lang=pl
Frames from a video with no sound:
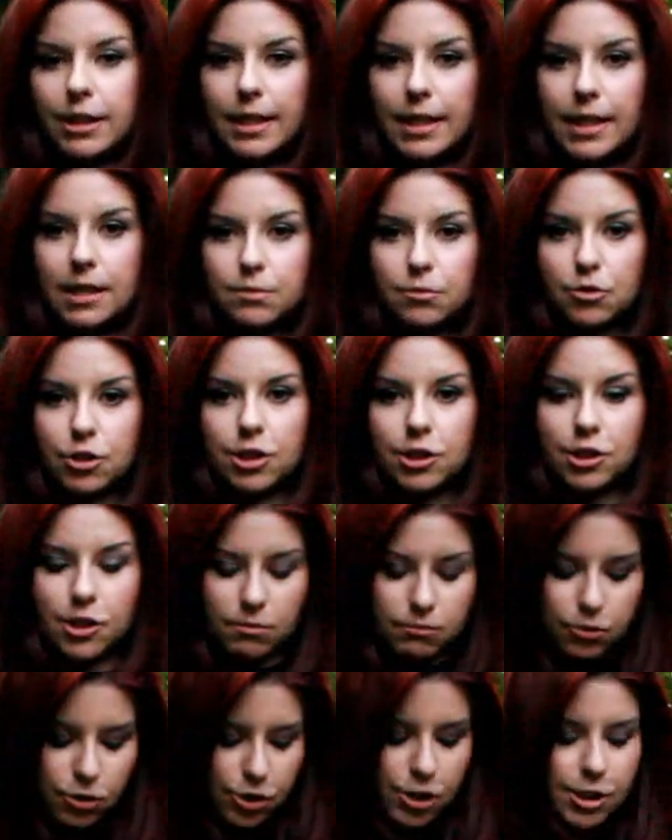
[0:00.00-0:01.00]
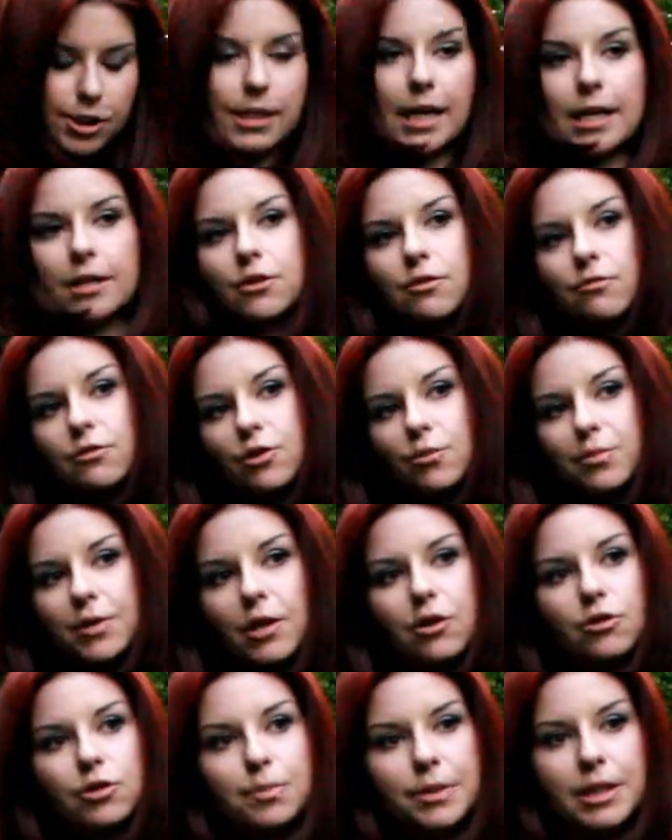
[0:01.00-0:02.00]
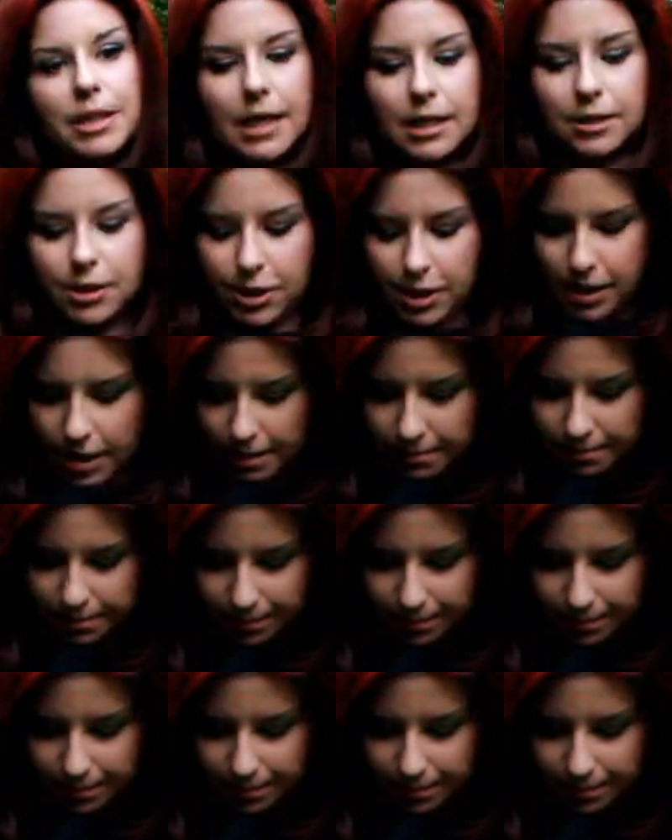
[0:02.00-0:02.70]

I teraz możecie ją nosić tak, że ją sobie odpinacie,